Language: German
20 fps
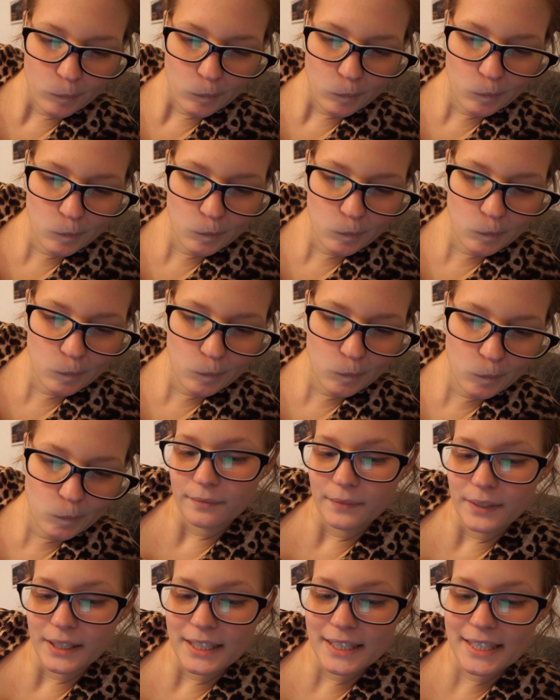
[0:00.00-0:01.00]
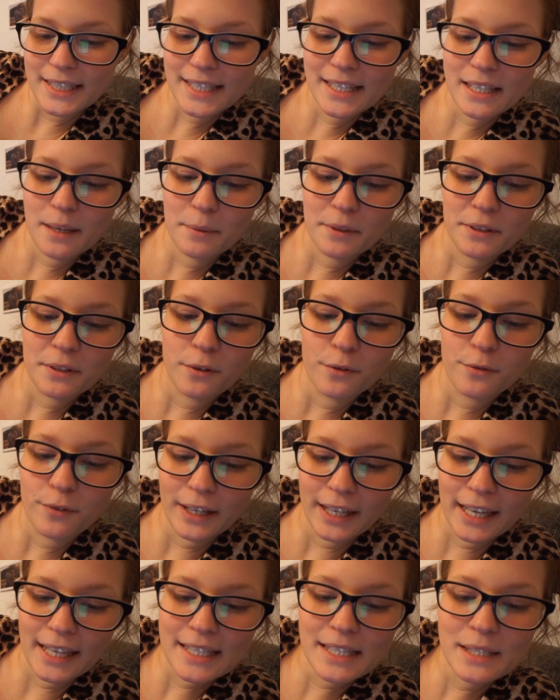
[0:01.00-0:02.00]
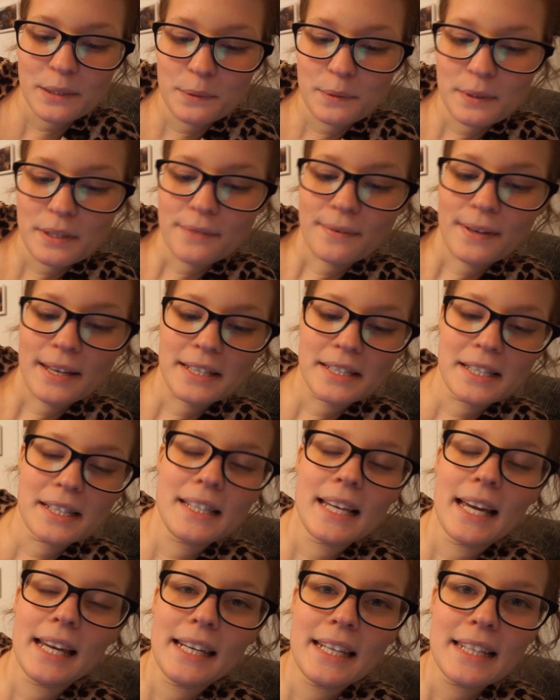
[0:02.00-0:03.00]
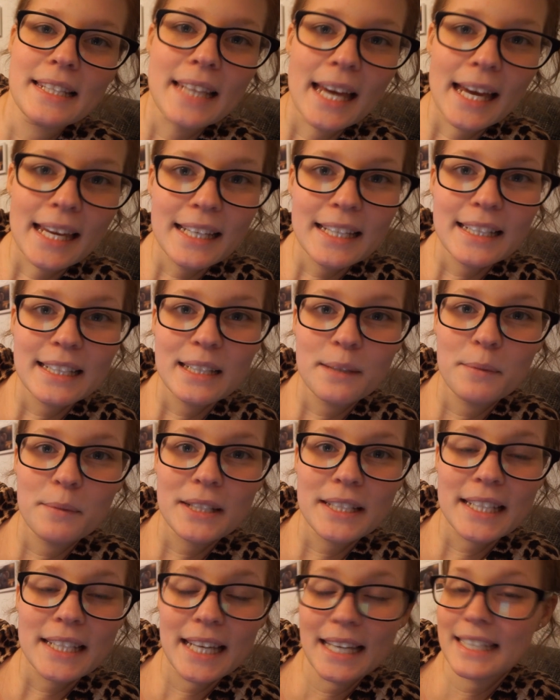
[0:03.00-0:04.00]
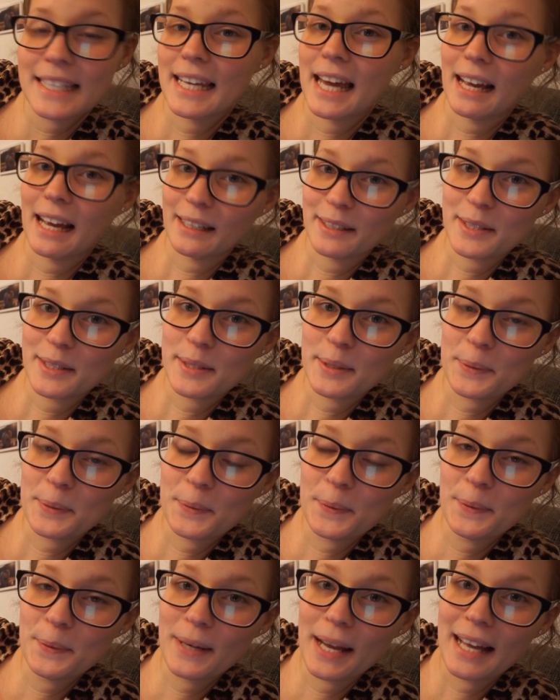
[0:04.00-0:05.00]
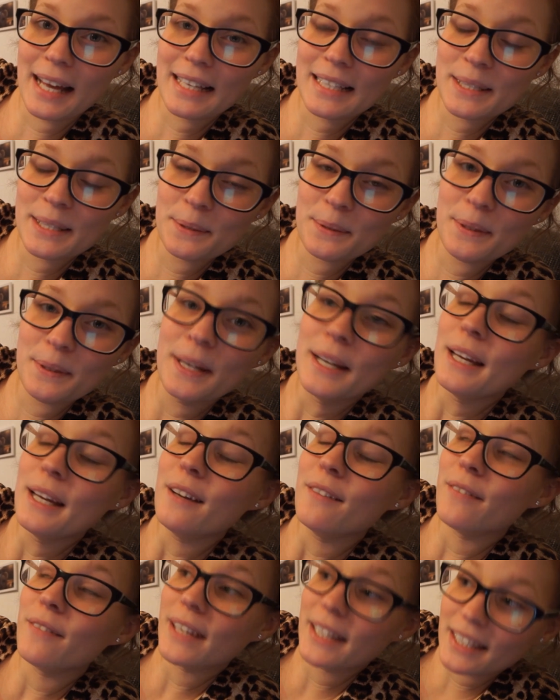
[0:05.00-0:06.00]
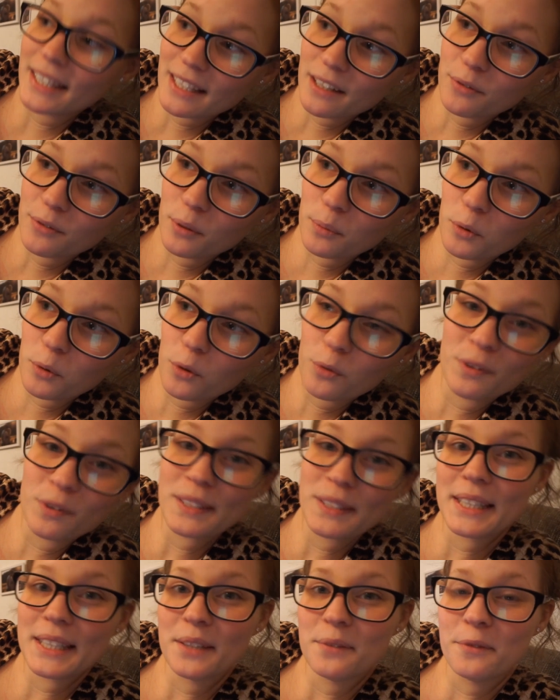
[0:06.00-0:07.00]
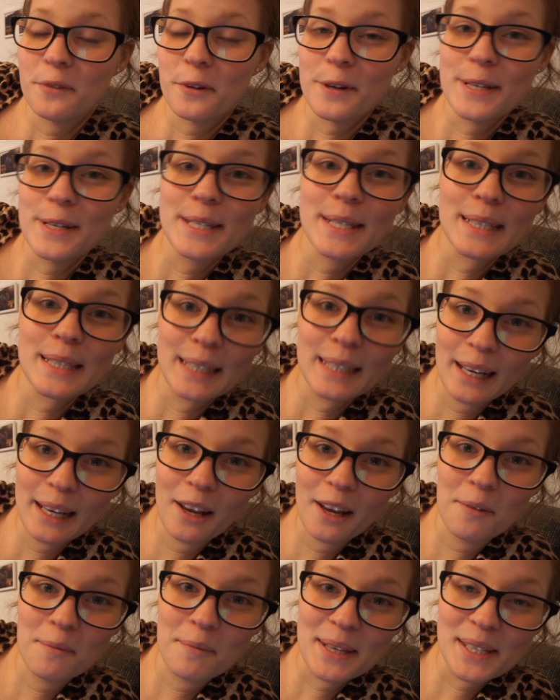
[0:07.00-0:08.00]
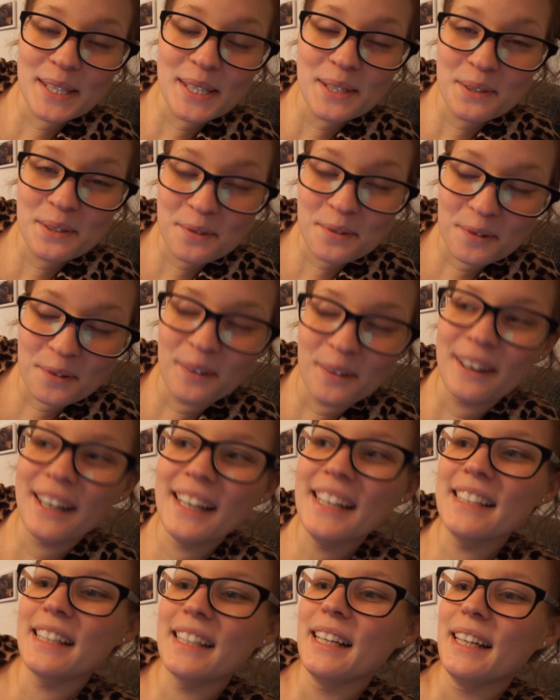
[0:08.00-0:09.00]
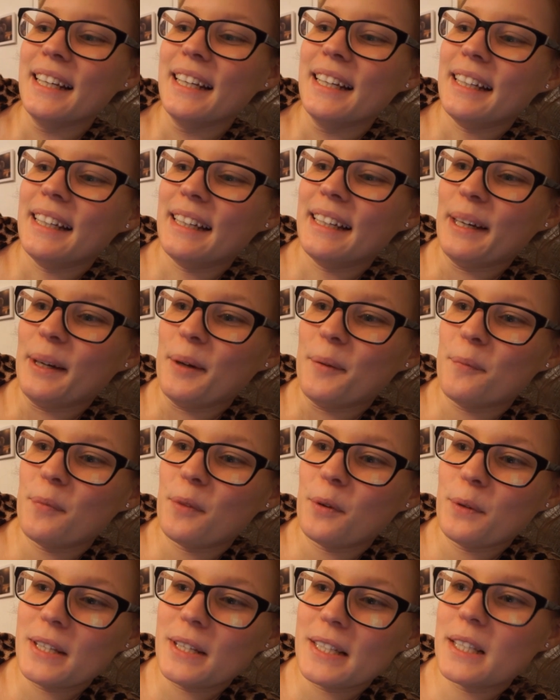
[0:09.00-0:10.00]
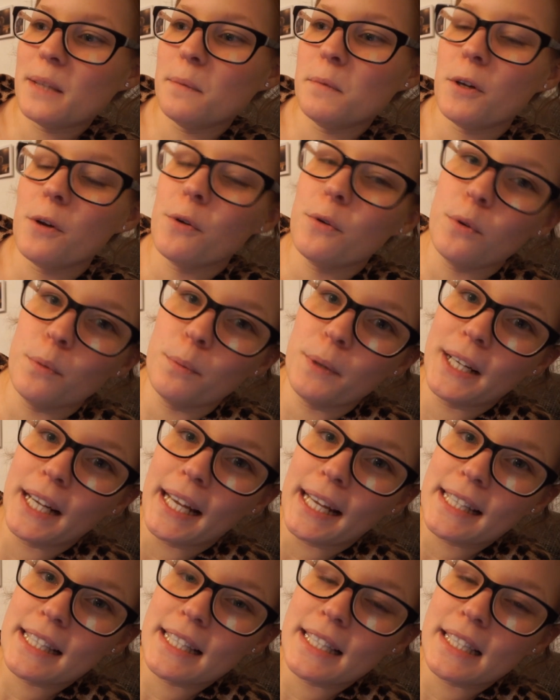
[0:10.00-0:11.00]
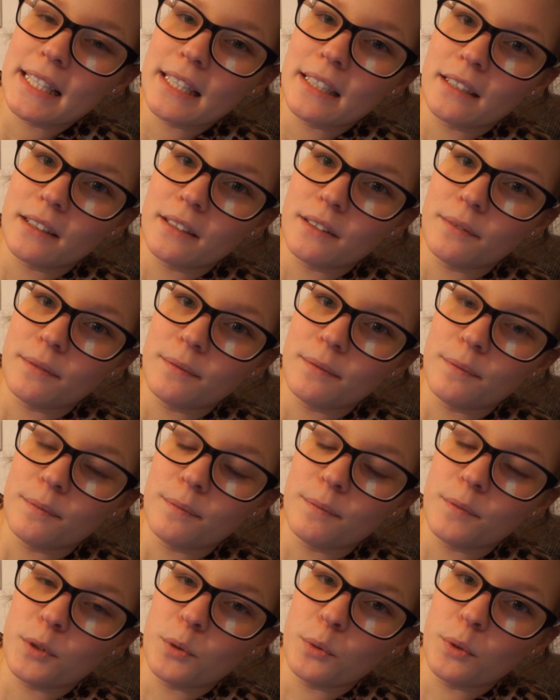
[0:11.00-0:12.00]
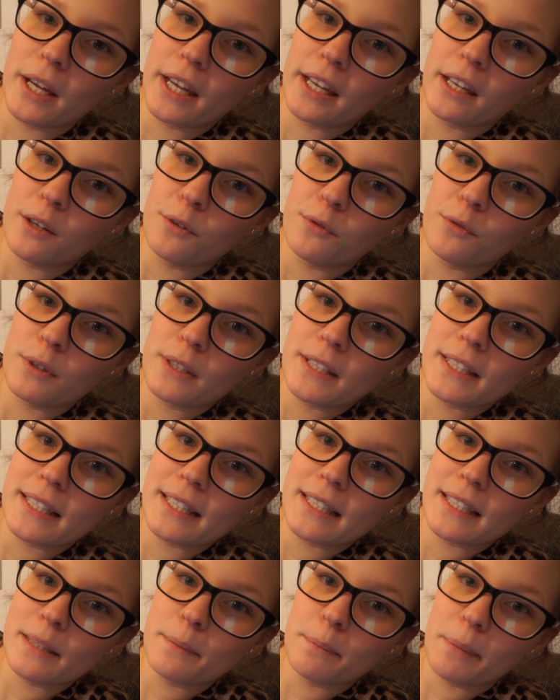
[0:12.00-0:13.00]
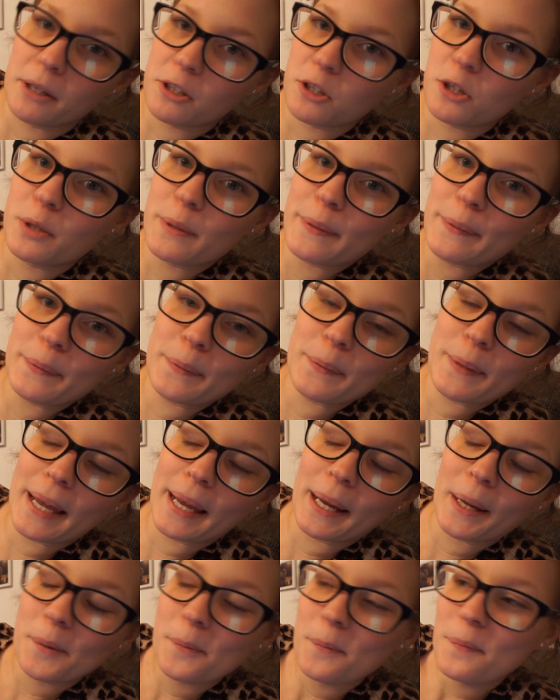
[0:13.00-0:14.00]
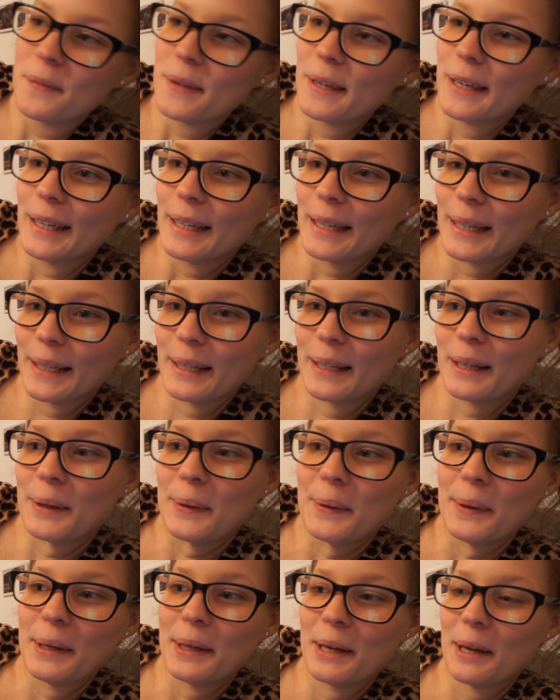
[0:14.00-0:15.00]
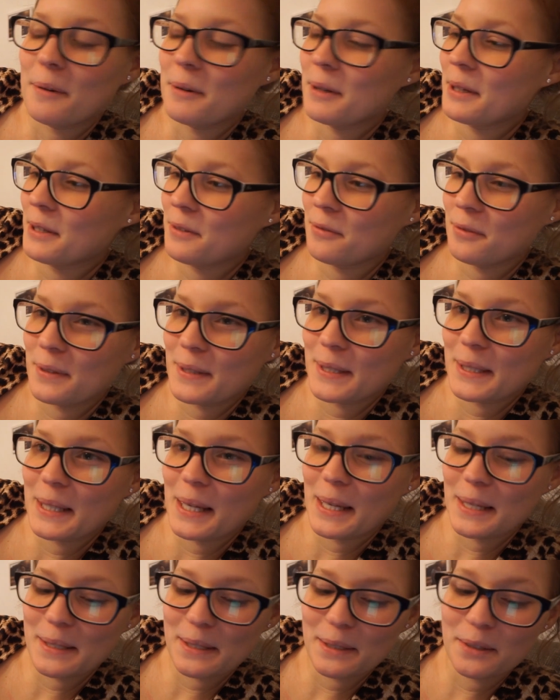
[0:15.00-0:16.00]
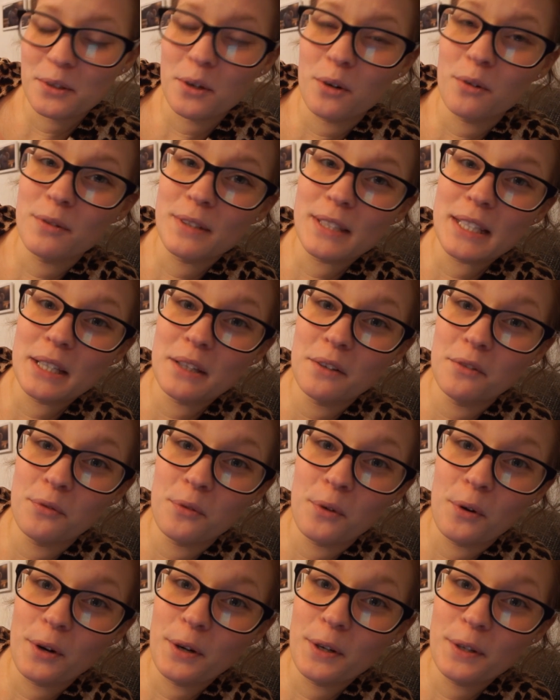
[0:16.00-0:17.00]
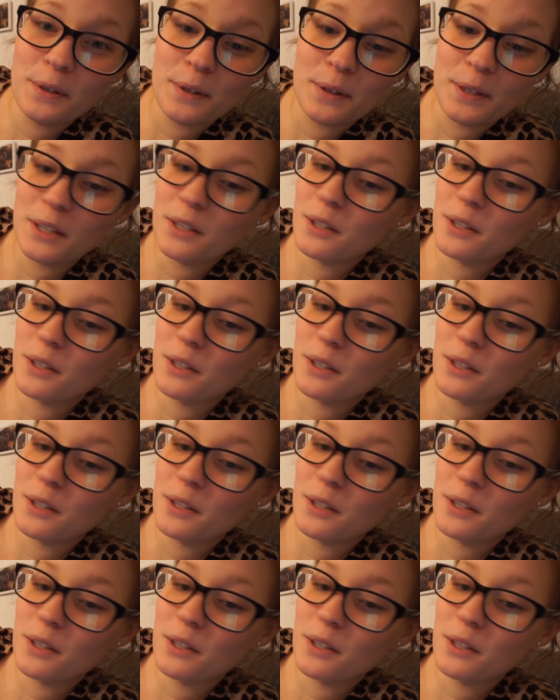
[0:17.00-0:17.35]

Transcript: Mm, das habe ich noch vergessen und zwar ist es eine zeitlich limitierte Aktion. Also wenn ihr davon profitieren wollt, dann am besten sofort. Ähm, und es gibt auch nur begrenzte Zugänge von diesen Special-Zugängen. Genau, aber ich finde es klasse. Ich hoffe sehr, ihr freut euch.